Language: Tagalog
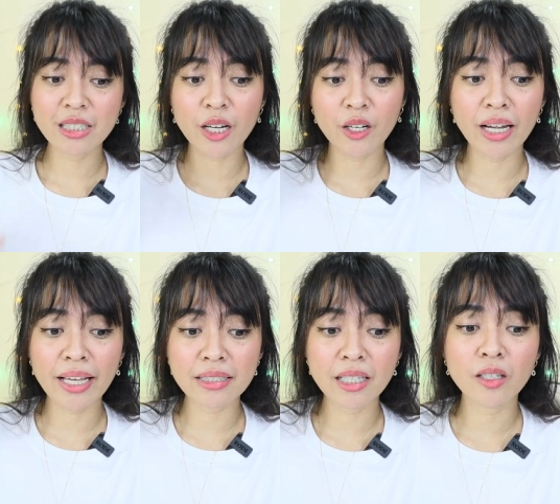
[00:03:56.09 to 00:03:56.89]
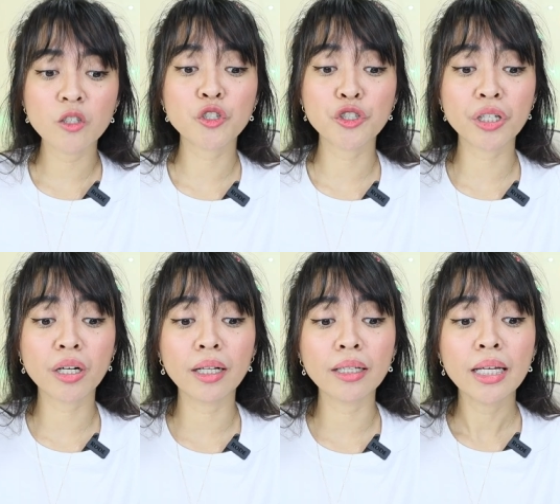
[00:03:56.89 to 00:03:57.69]
sterilizing
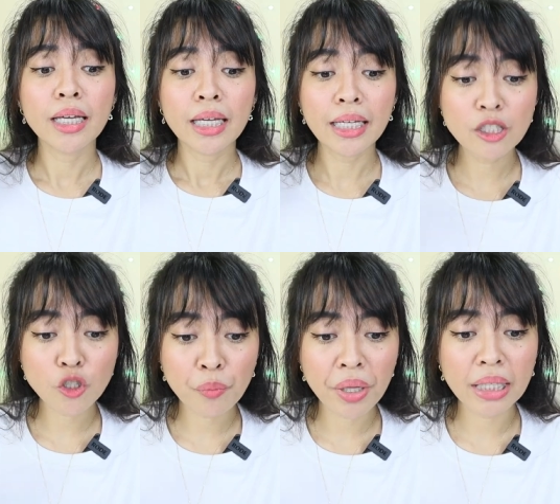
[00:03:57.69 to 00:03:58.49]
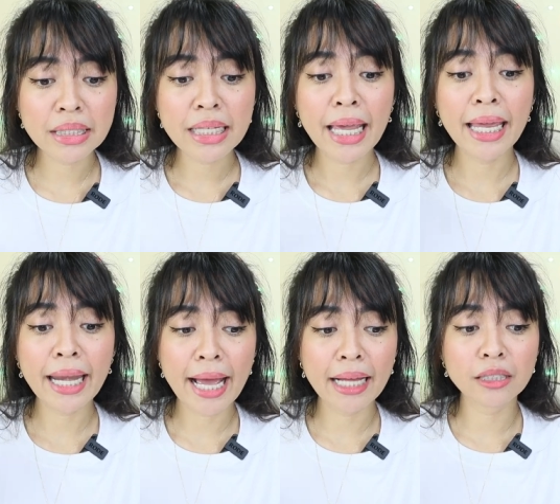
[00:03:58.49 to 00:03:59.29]
surgical instruments and
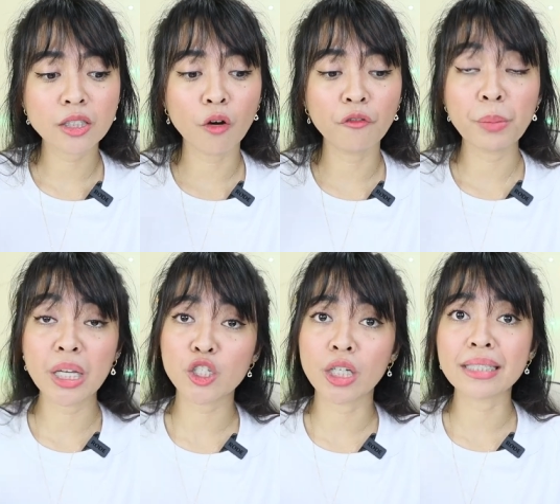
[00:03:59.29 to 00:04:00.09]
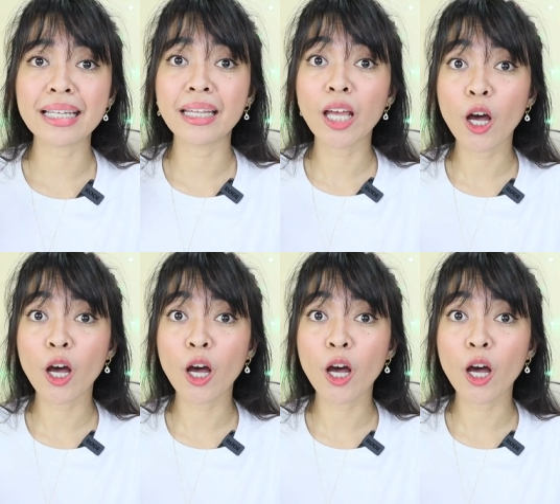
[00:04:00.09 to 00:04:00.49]
hands of patients and